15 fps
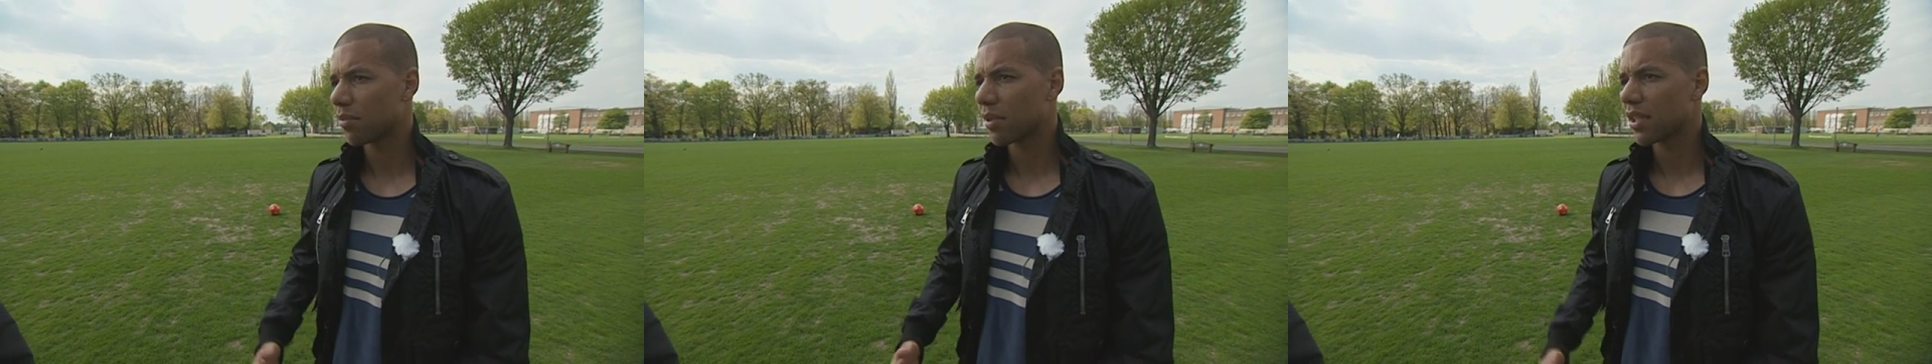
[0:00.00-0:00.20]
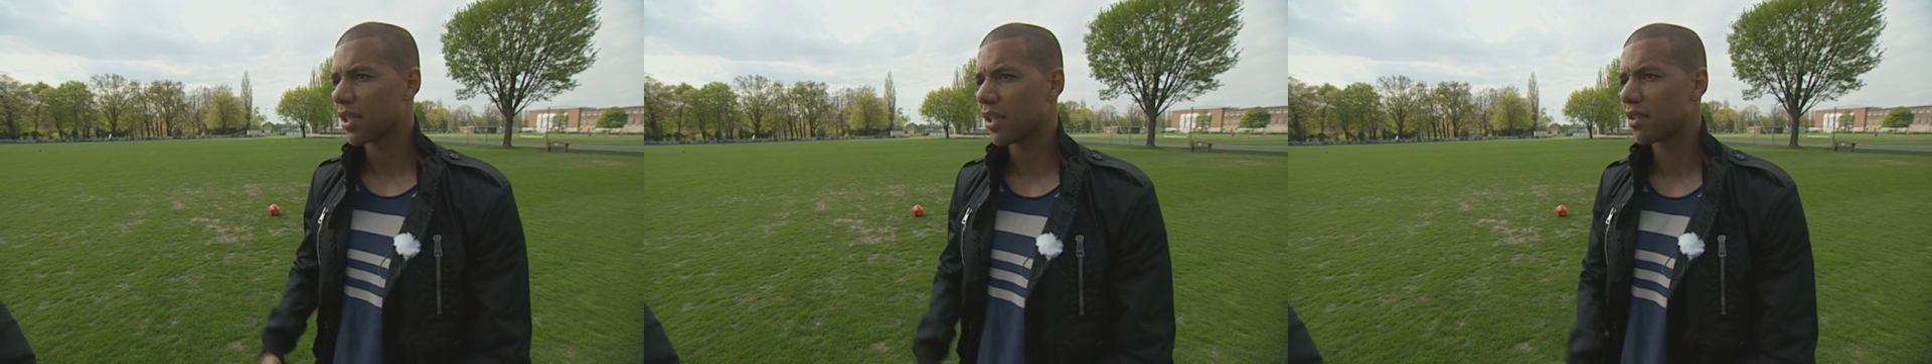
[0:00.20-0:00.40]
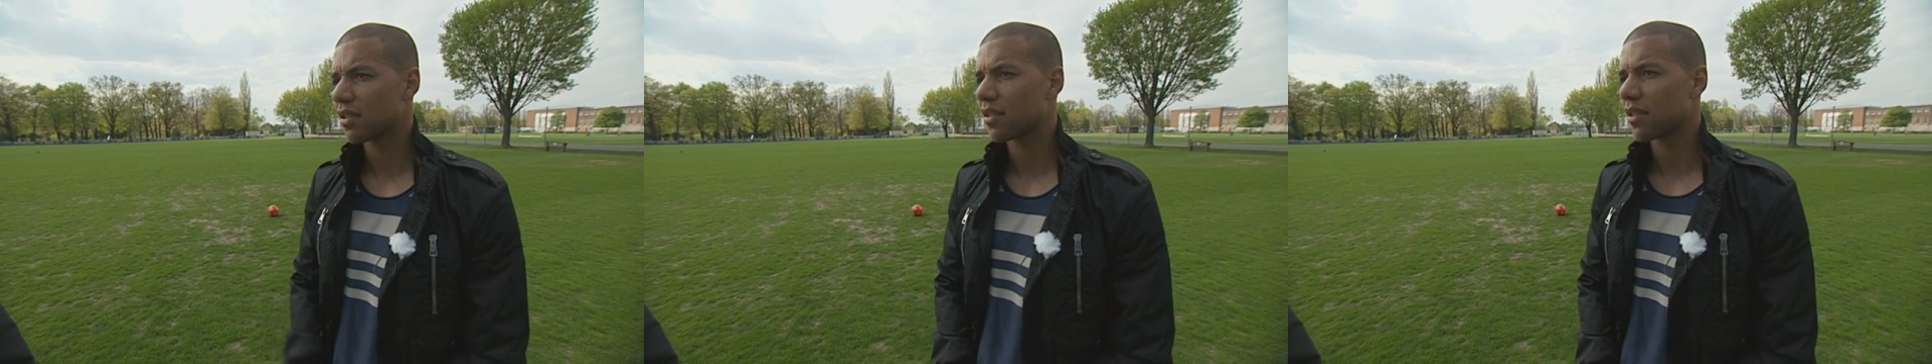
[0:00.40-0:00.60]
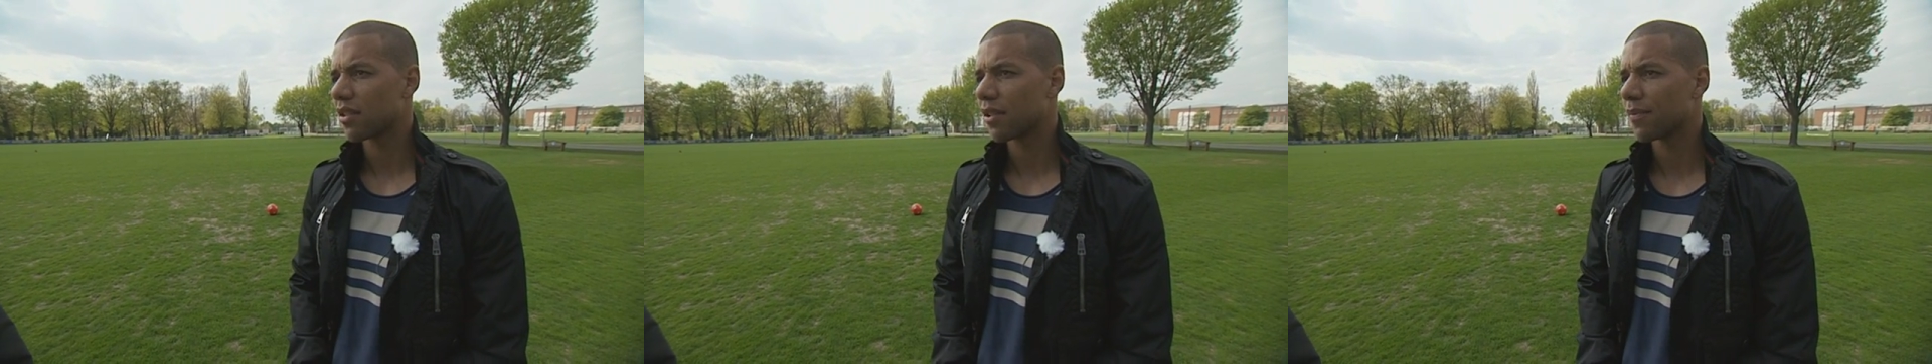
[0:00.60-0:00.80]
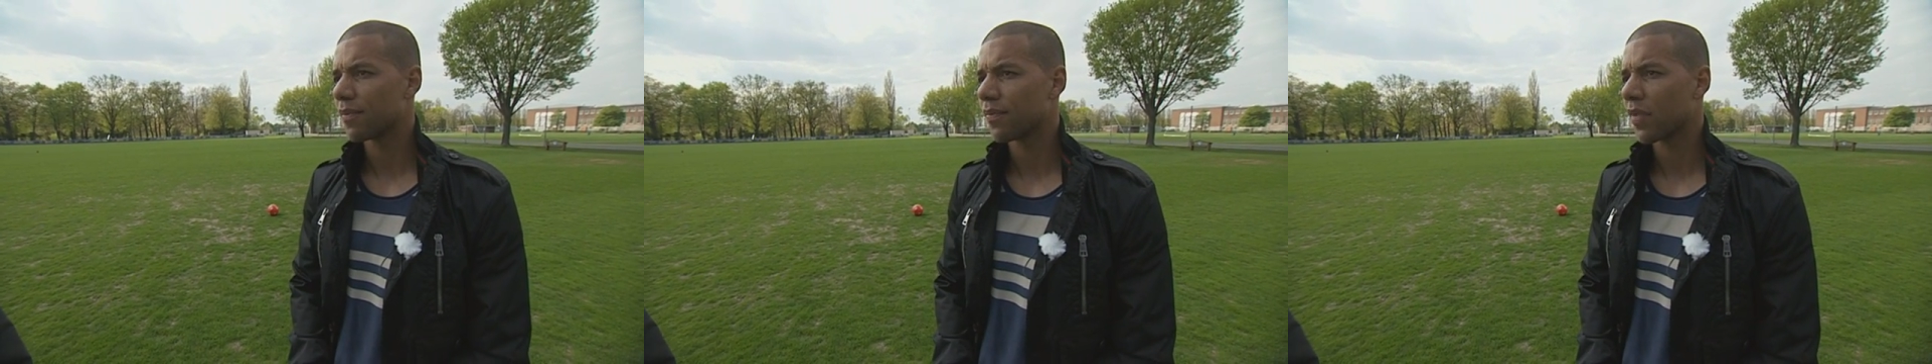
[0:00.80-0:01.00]
er bringt halt
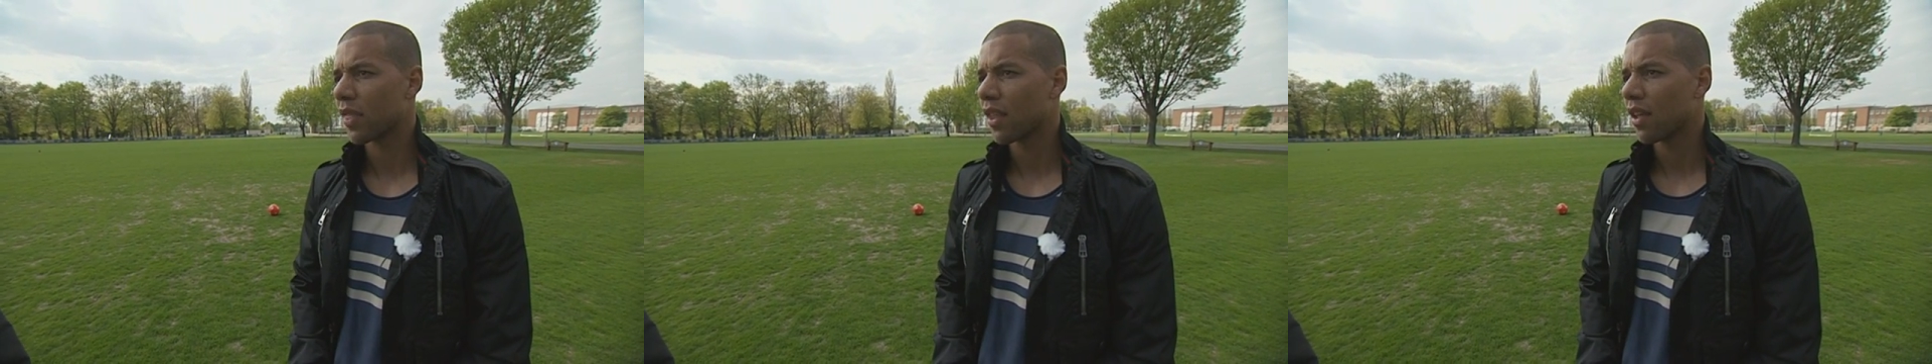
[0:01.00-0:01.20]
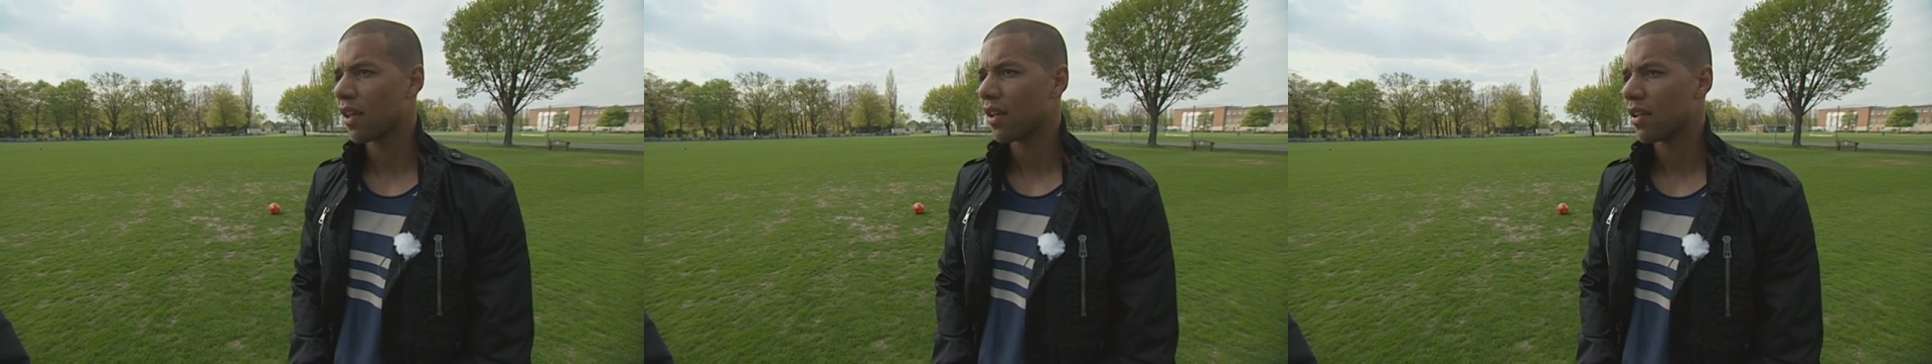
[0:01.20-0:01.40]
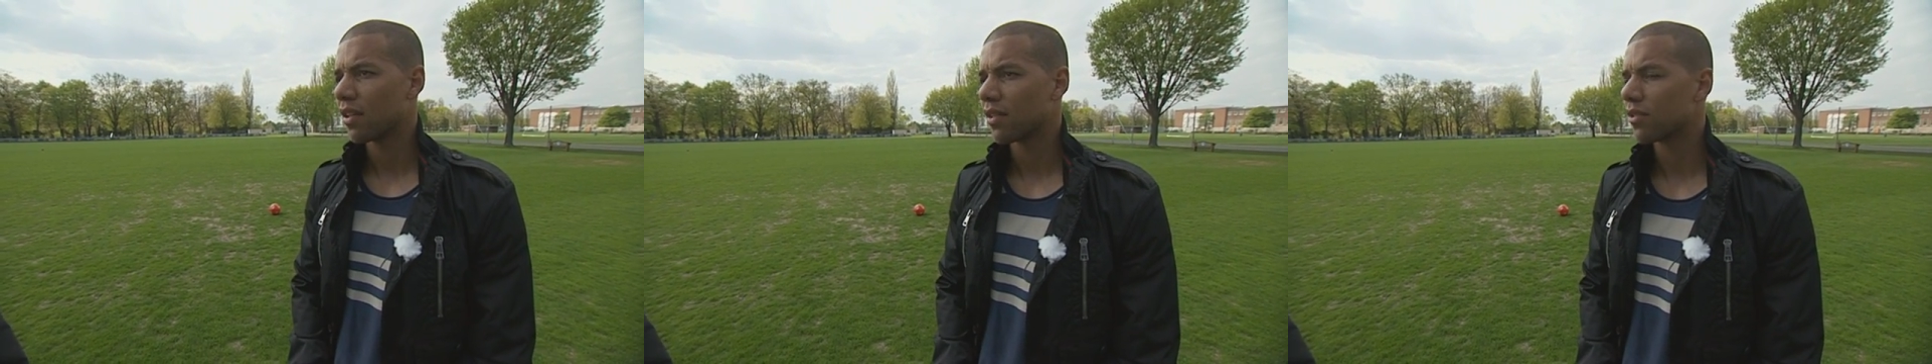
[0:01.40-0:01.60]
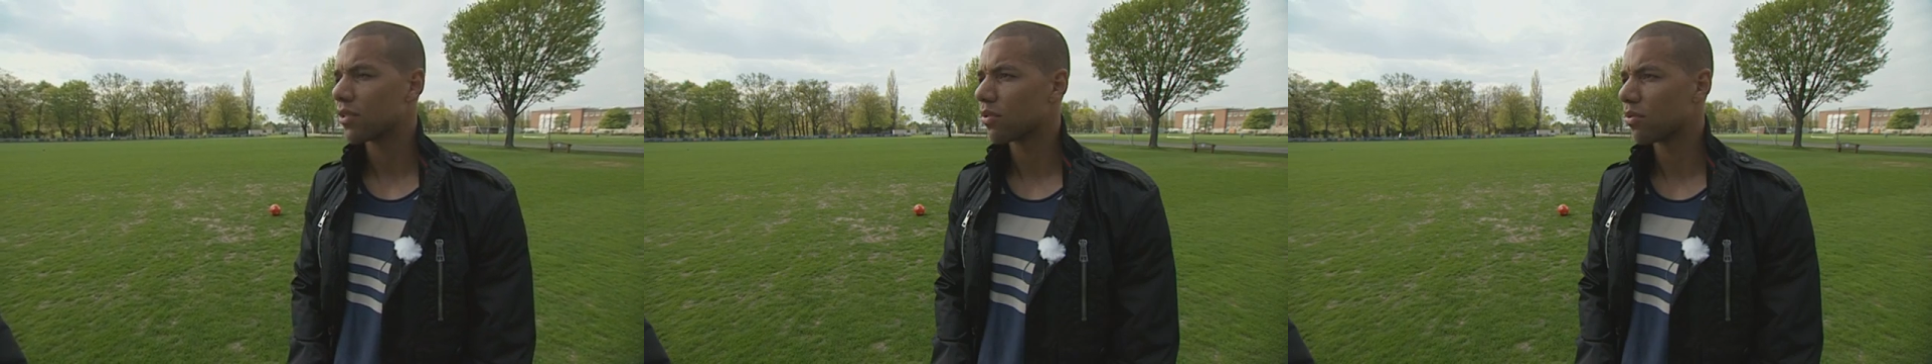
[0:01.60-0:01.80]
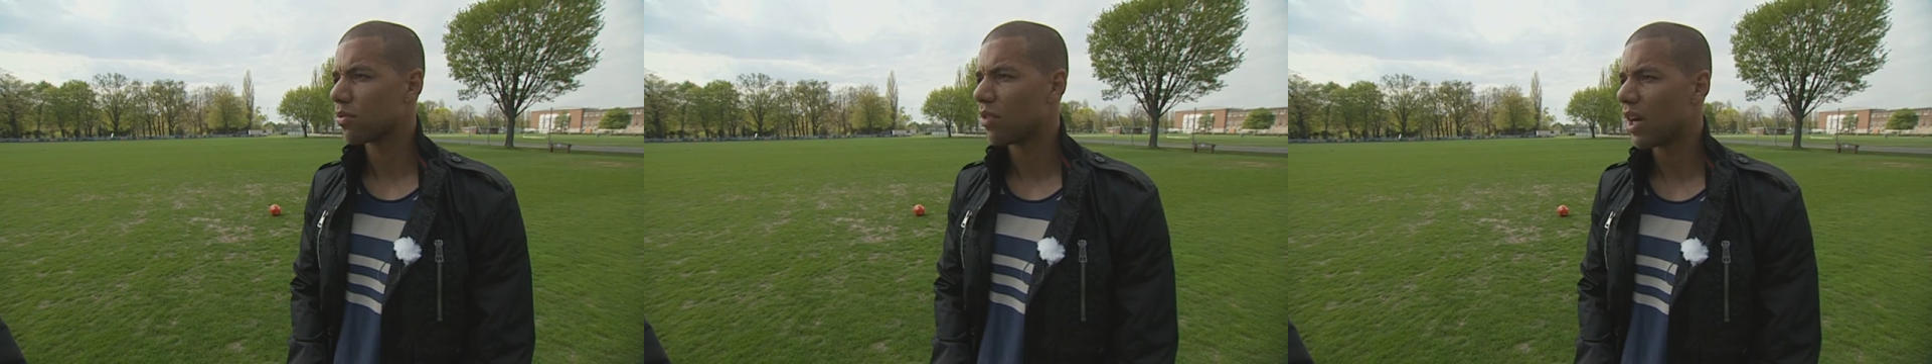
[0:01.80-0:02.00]
ähm,
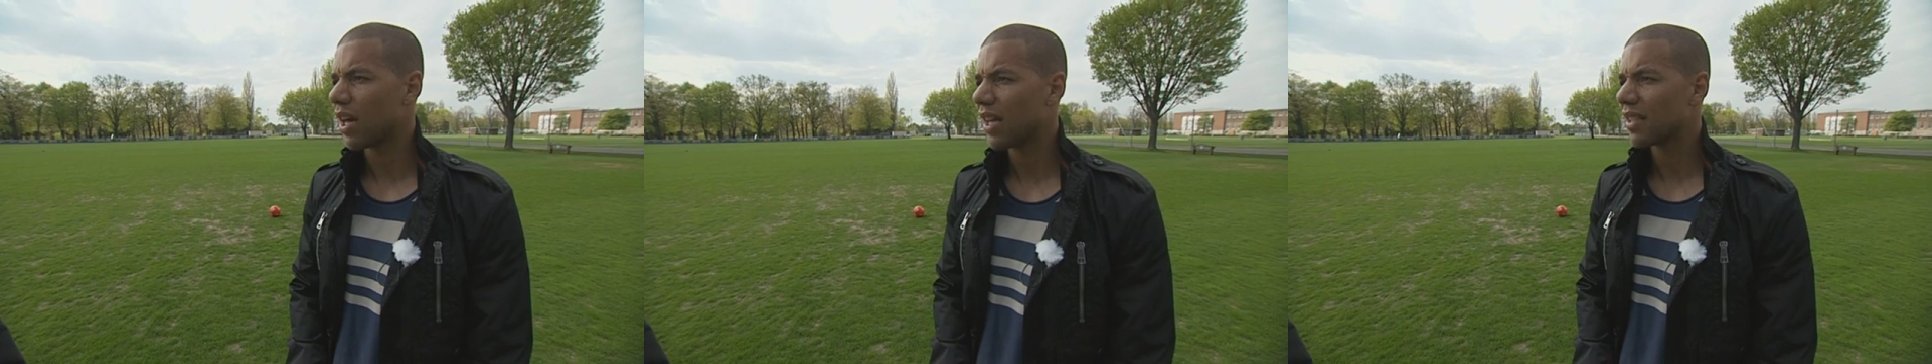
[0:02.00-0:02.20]
gewisse Ruhe